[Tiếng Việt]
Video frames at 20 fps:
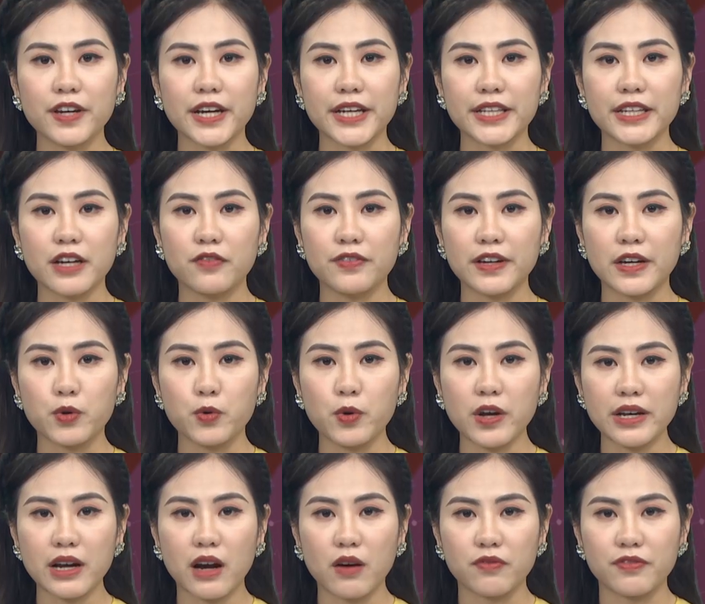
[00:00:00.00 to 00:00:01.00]
Theo Viện
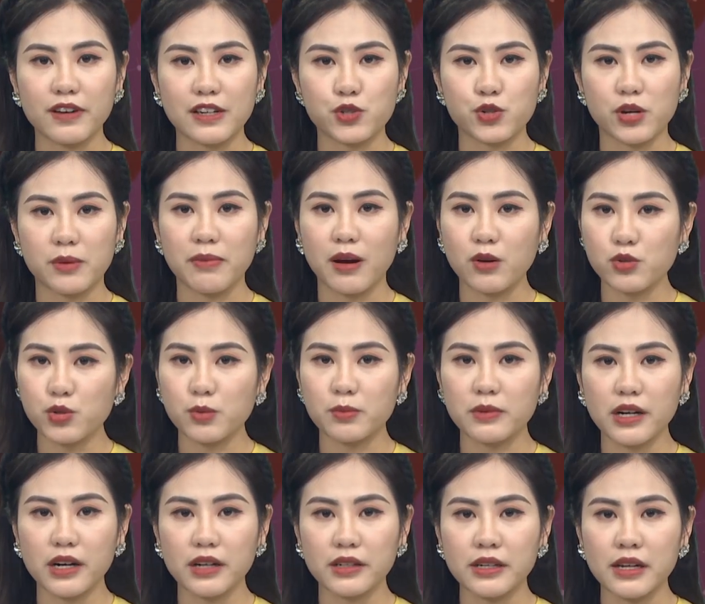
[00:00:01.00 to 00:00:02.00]
Huyết học và Truyền máu Trung
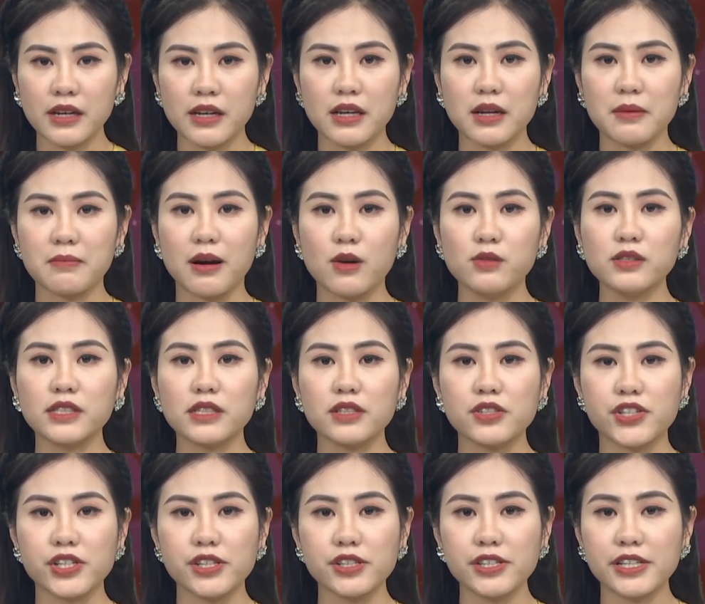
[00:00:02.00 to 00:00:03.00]
ương, lượng máu dự
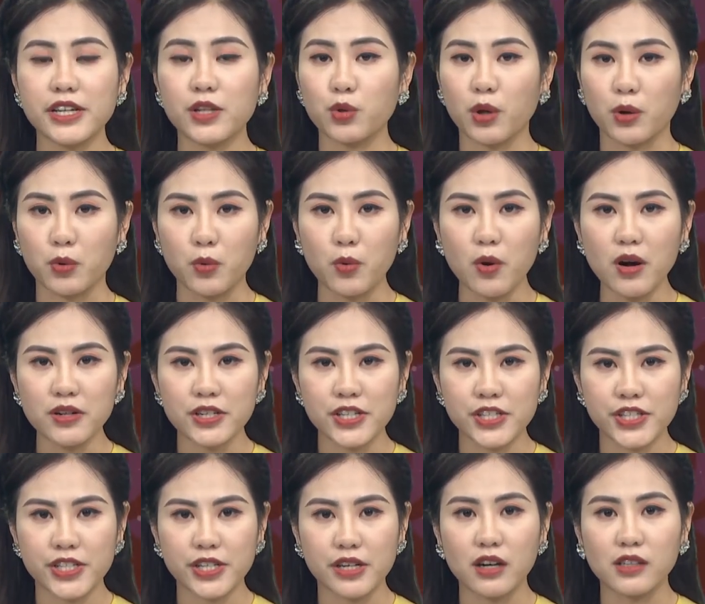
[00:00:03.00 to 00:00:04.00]
trữ trên toàn quốc
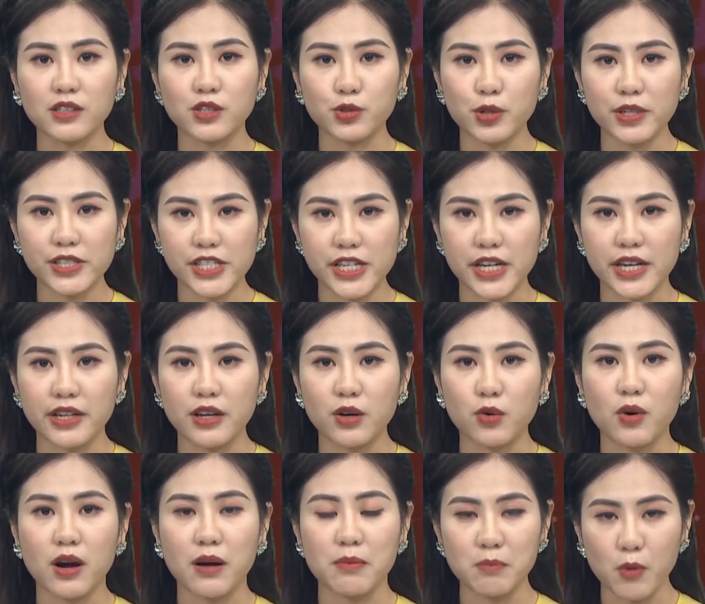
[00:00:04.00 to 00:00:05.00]
chỉ còn duy trì được
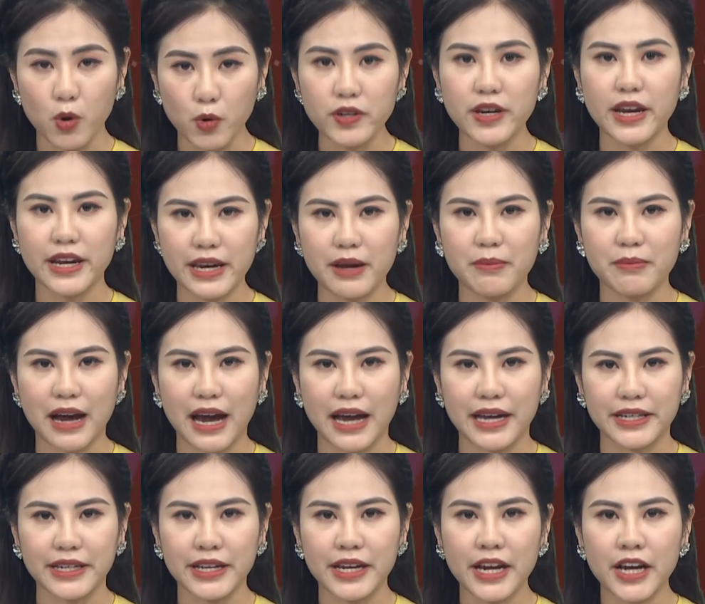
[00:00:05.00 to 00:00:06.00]
khoảng bốn đến năm
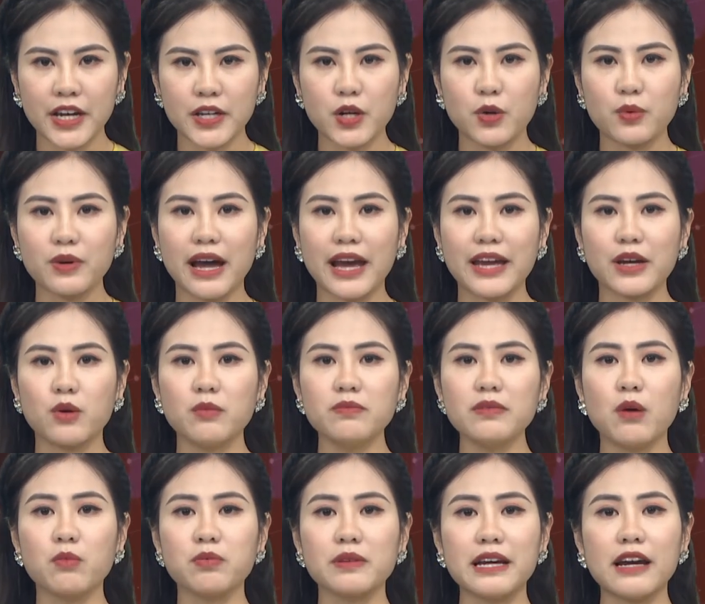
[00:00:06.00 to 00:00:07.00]
ngày. Điều này cũng
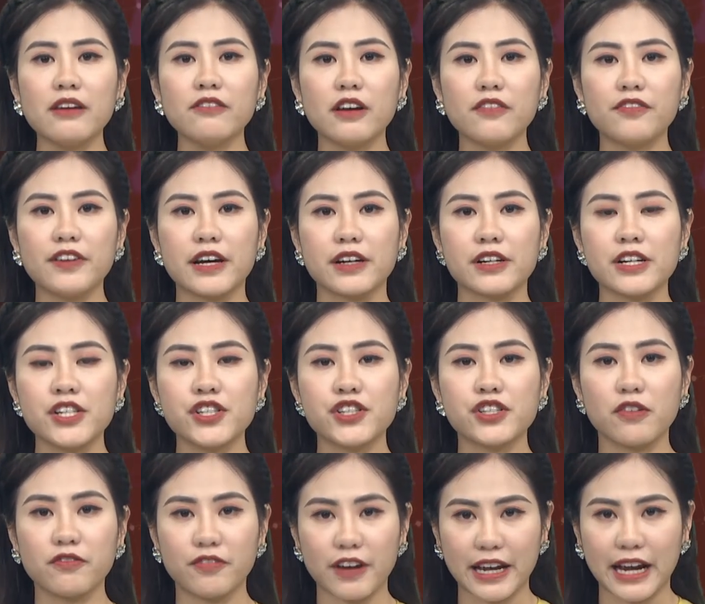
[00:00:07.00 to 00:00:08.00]
đồng nghĩa với việc
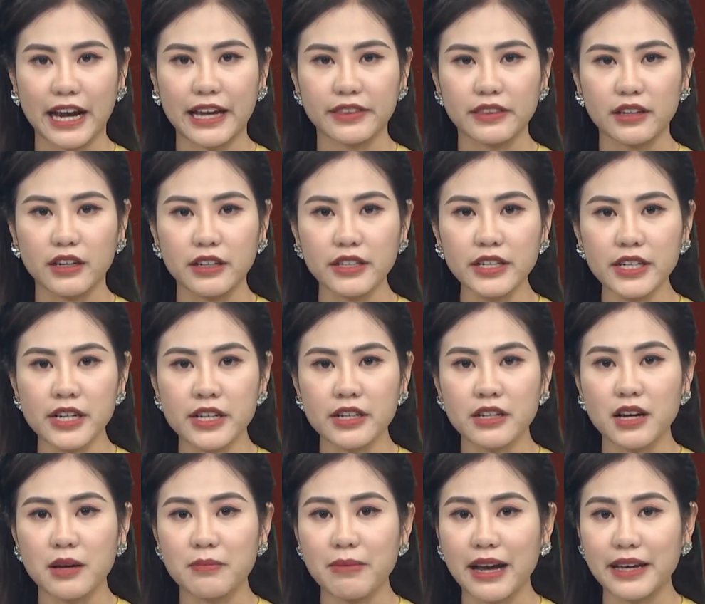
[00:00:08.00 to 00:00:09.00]
trong vài ngày tới,
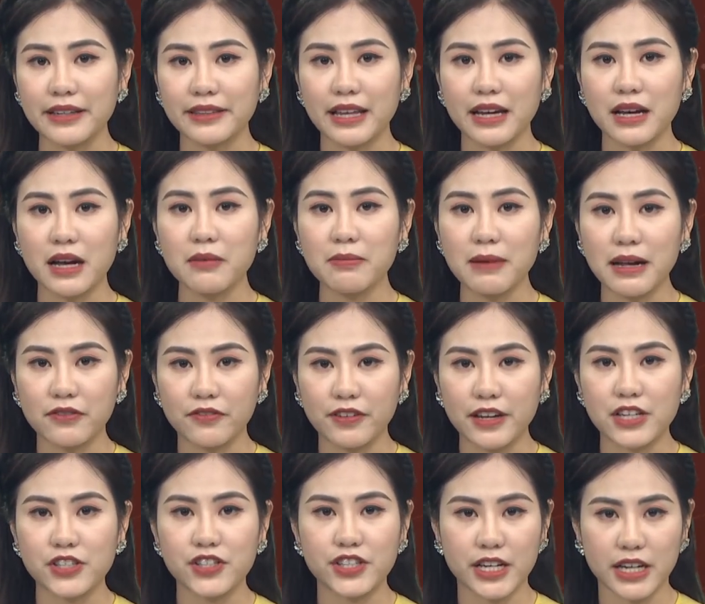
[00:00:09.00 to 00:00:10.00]
người bệnh tại các bệnh
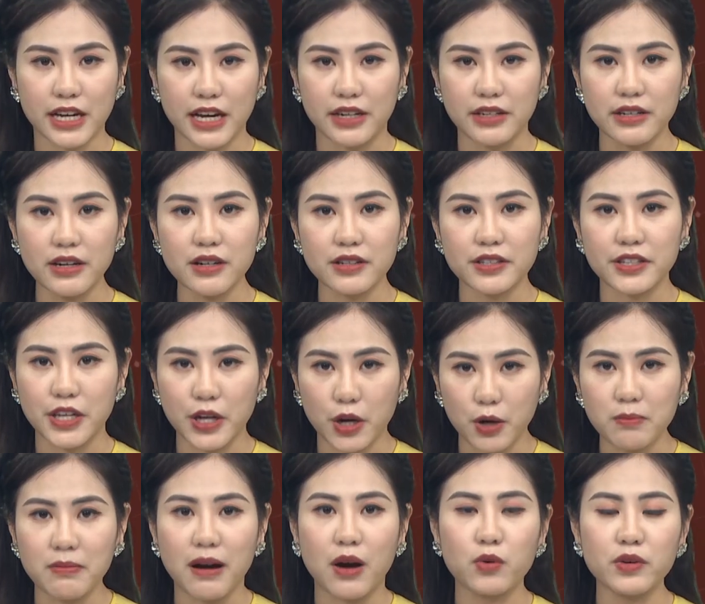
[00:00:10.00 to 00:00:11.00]
viện trên cả nước
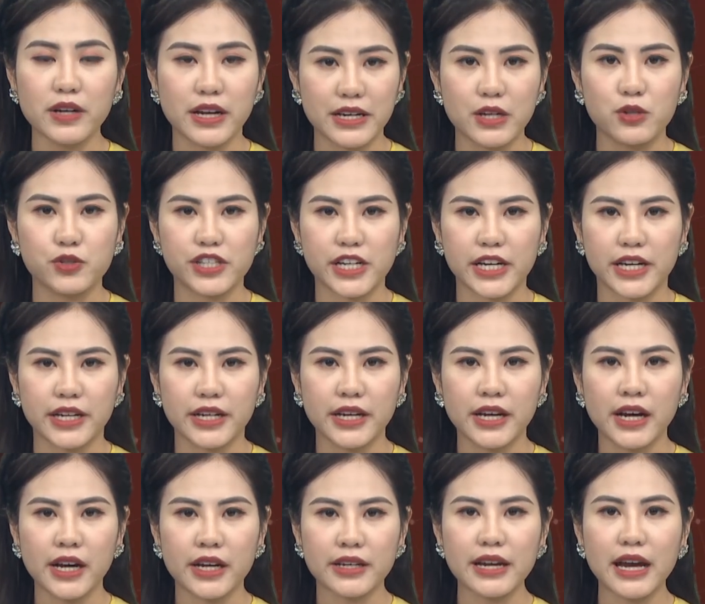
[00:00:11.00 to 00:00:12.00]
thiếu máu để điều trị.
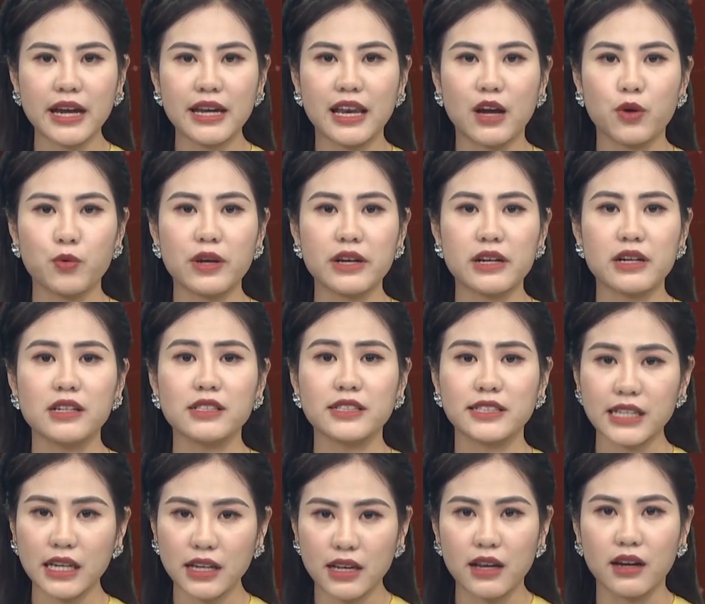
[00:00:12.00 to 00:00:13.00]
Đây là nguy cơ
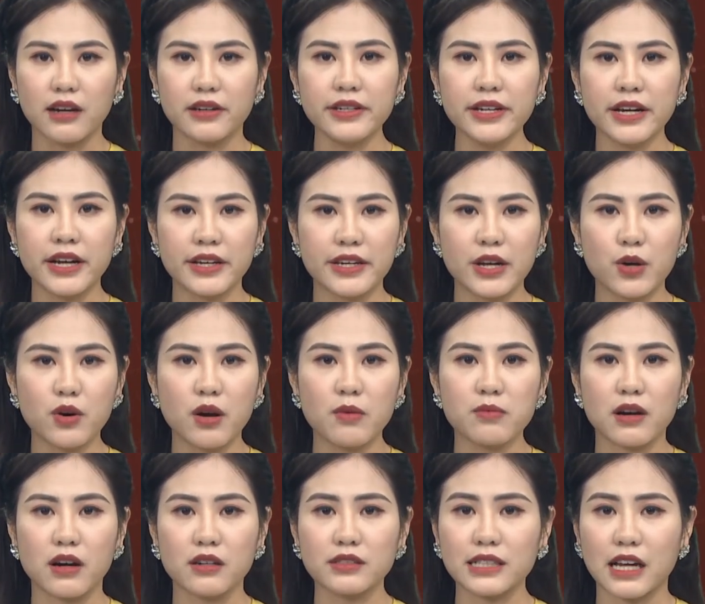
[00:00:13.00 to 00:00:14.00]
rất lớn nếu
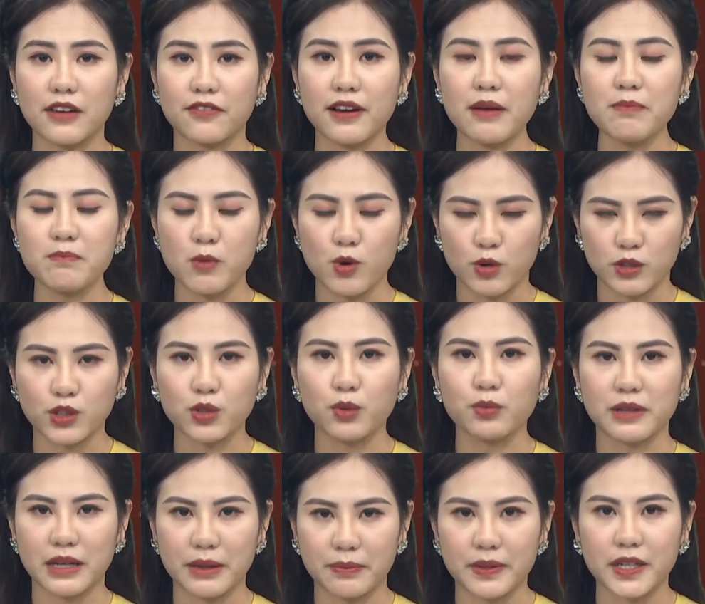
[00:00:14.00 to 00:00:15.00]
không có giải pháp bổ
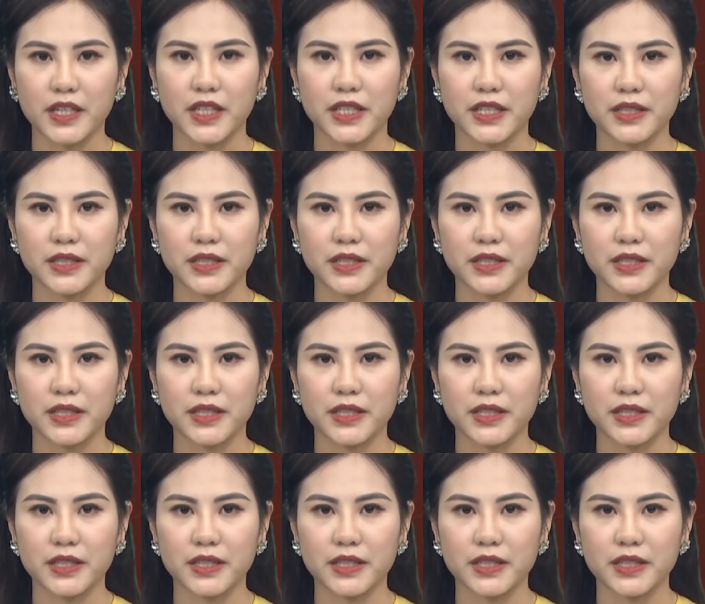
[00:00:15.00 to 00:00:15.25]
sung kịp thời.